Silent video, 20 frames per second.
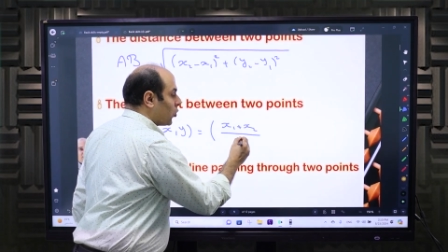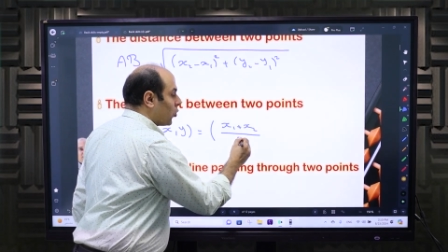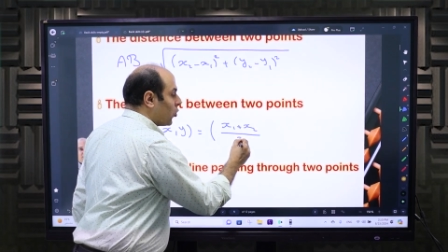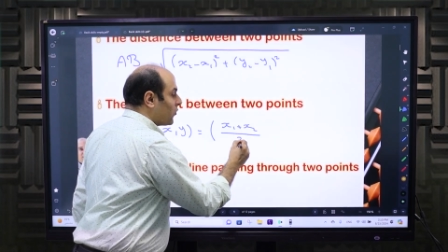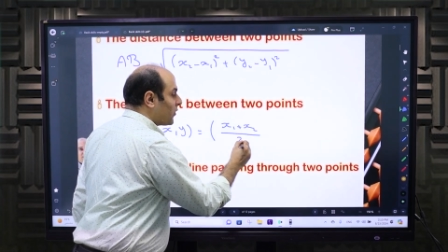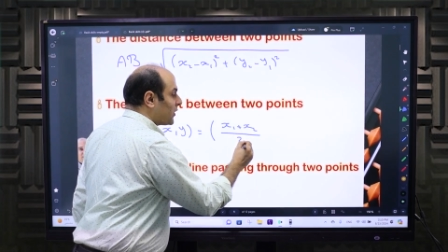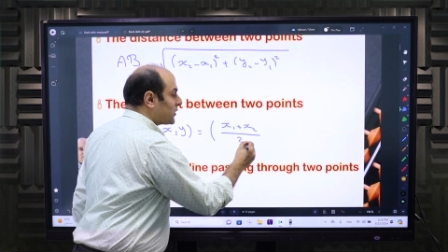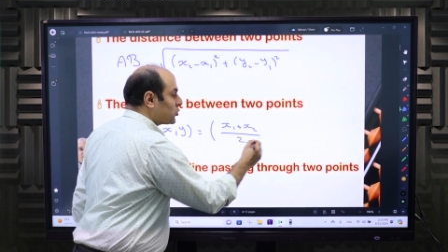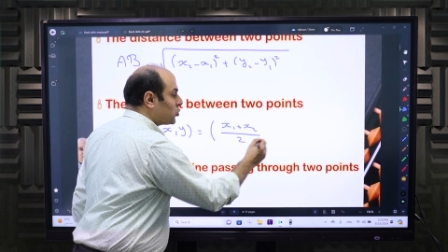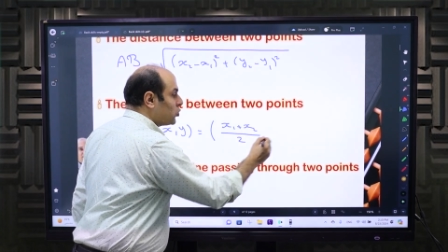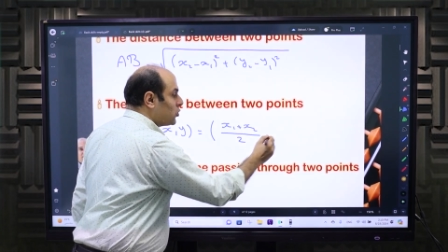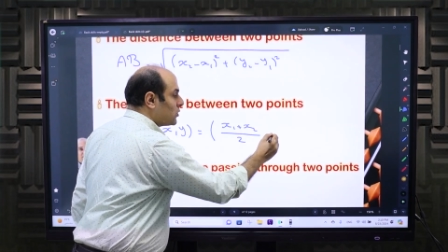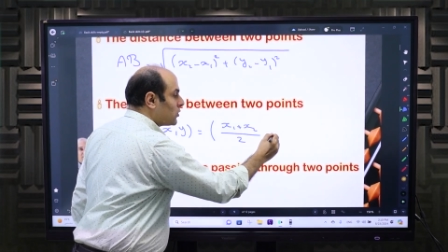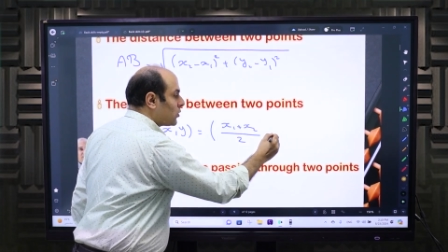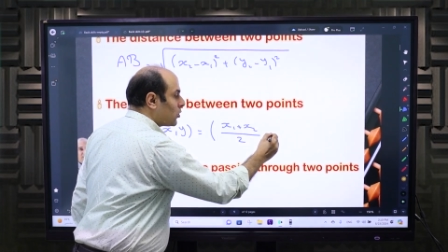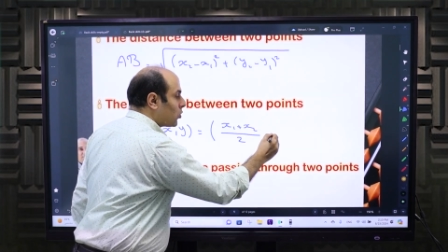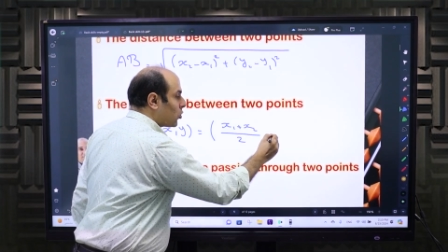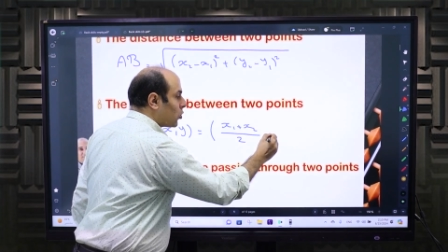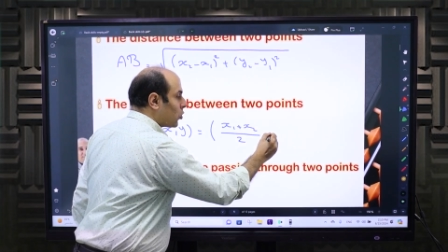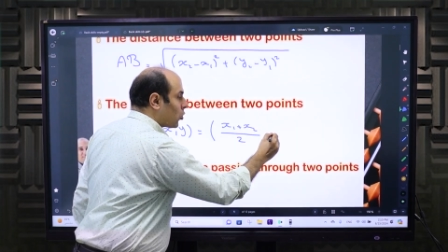اوفر 2
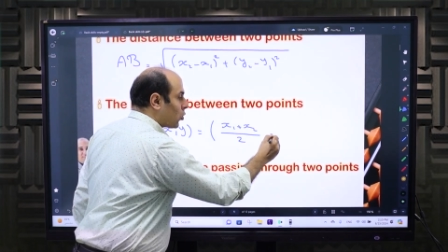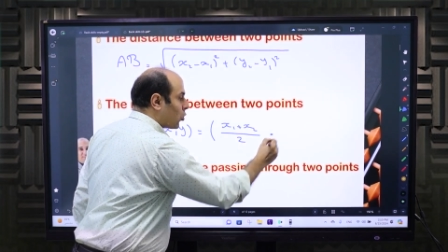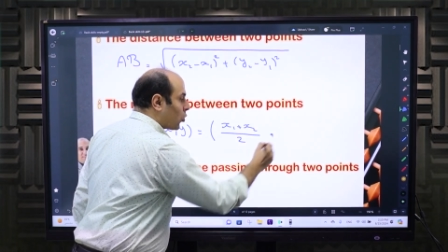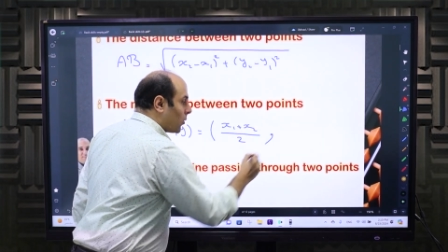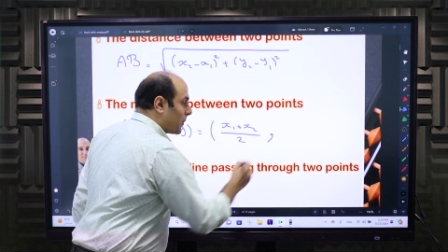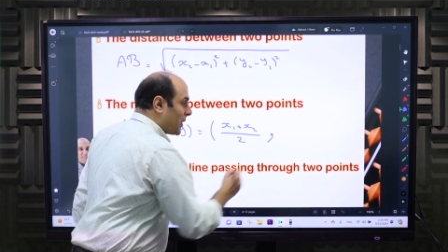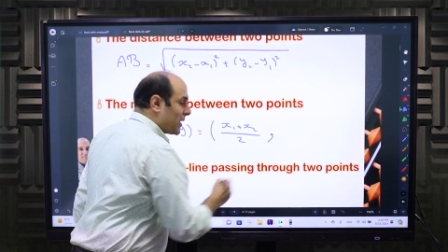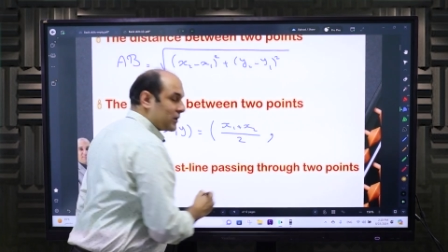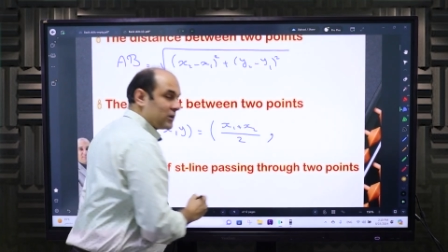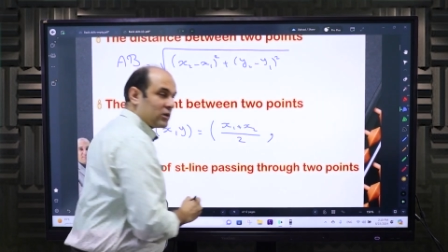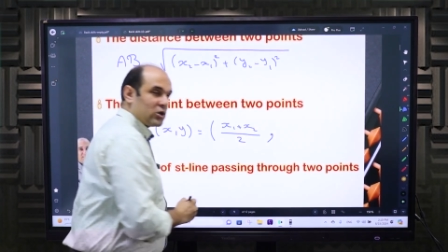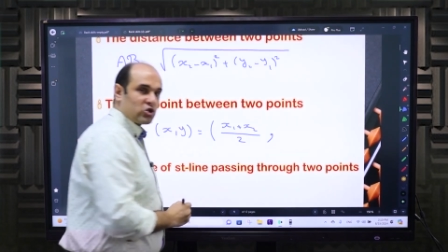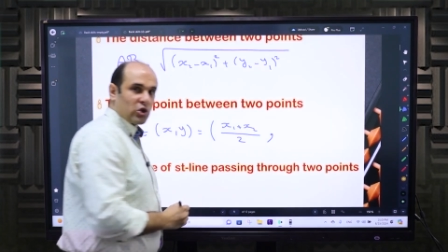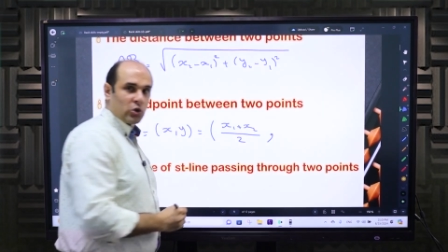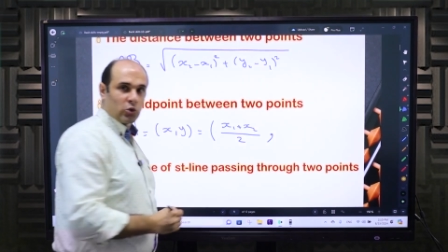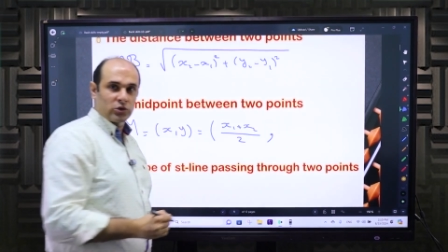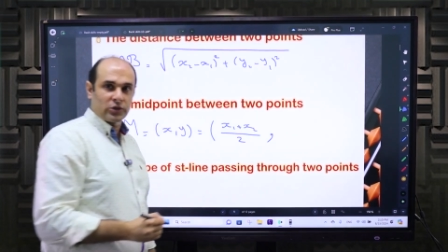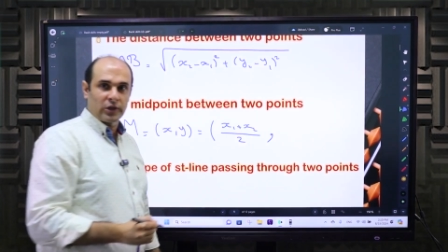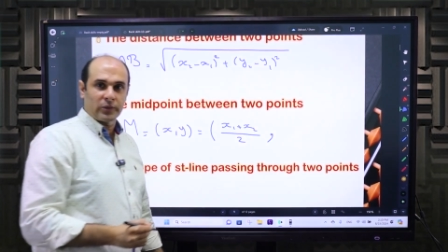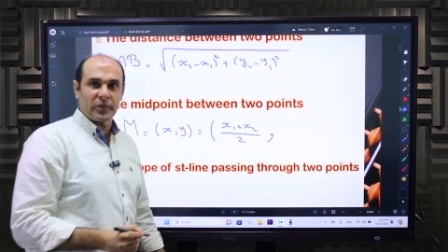كوما
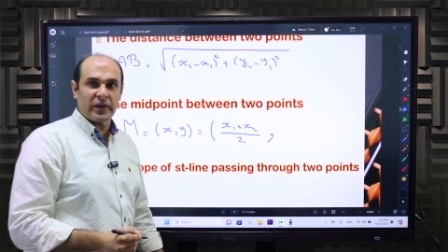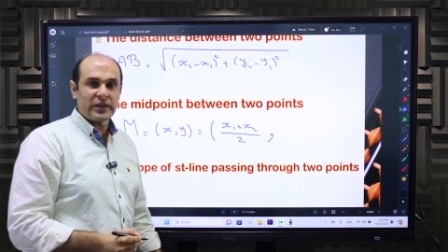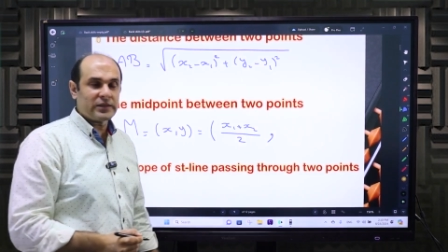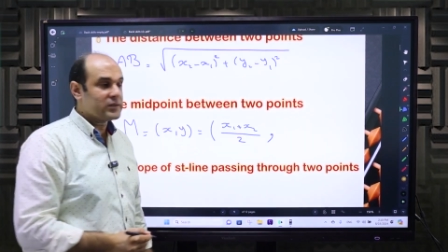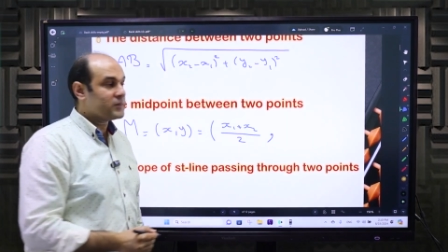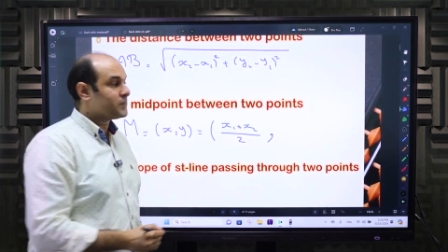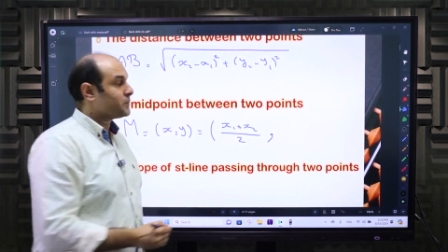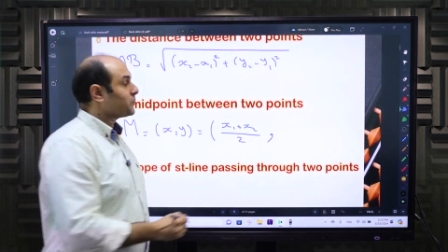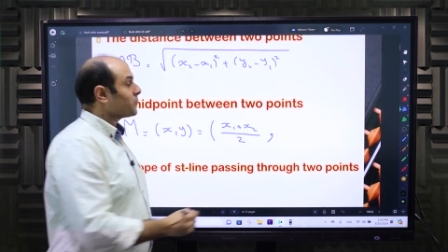عشان اوردر بير